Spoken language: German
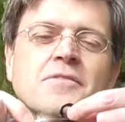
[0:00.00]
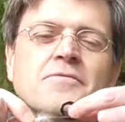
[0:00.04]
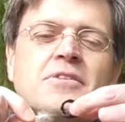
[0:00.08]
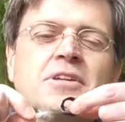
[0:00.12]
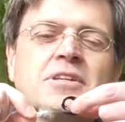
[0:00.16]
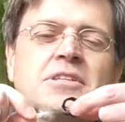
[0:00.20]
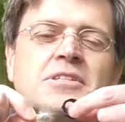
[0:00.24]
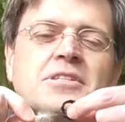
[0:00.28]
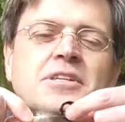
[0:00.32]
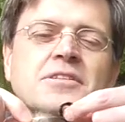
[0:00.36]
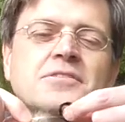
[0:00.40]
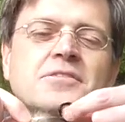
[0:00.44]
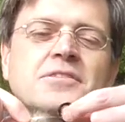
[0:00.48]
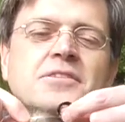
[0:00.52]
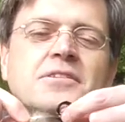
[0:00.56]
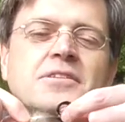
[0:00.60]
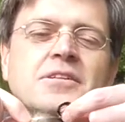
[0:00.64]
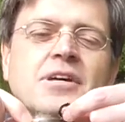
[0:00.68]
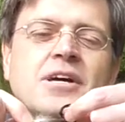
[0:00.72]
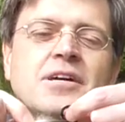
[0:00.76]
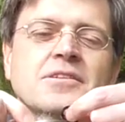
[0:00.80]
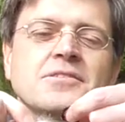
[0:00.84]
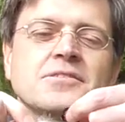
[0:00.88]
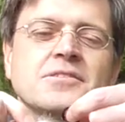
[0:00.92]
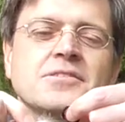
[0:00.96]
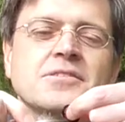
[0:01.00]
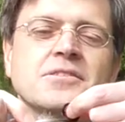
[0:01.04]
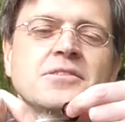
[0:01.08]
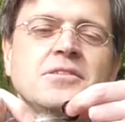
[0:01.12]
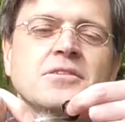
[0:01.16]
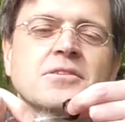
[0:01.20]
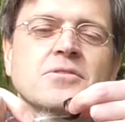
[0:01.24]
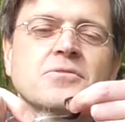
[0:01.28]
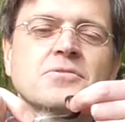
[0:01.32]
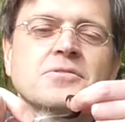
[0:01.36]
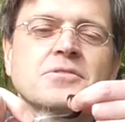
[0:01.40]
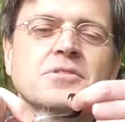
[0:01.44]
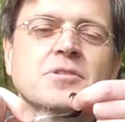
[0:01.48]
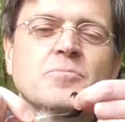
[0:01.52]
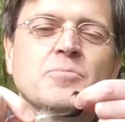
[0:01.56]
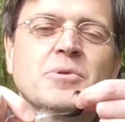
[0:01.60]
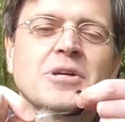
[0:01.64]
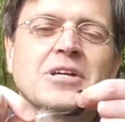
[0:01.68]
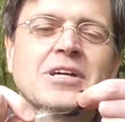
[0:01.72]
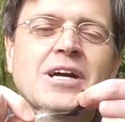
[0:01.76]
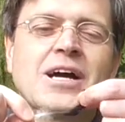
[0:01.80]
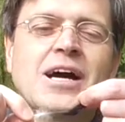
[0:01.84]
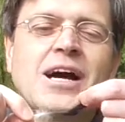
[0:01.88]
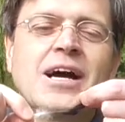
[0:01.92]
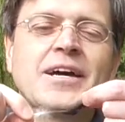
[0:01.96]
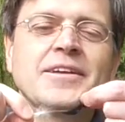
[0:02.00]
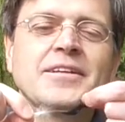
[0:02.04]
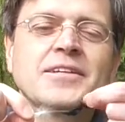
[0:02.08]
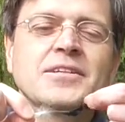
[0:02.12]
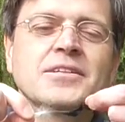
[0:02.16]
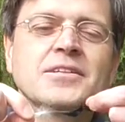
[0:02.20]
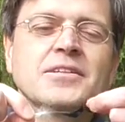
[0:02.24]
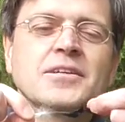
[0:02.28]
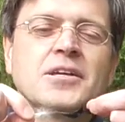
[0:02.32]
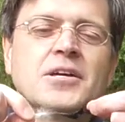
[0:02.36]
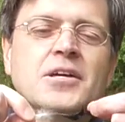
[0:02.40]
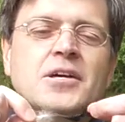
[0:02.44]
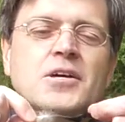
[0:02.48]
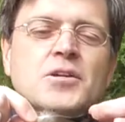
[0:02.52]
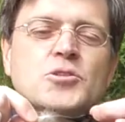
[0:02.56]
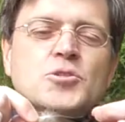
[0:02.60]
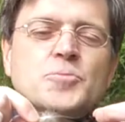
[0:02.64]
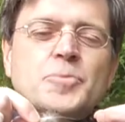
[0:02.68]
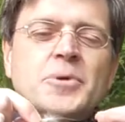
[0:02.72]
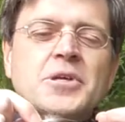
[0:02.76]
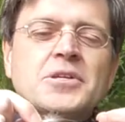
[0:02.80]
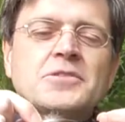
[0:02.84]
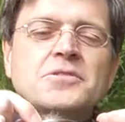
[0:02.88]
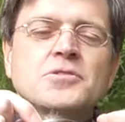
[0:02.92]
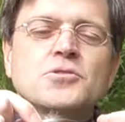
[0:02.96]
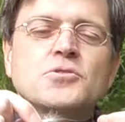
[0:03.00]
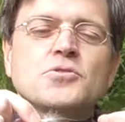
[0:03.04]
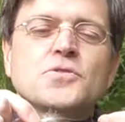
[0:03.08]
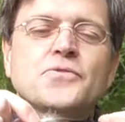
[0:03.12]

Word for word: wenn ich jetzt hier daran ziehe und sie begradige, springt sie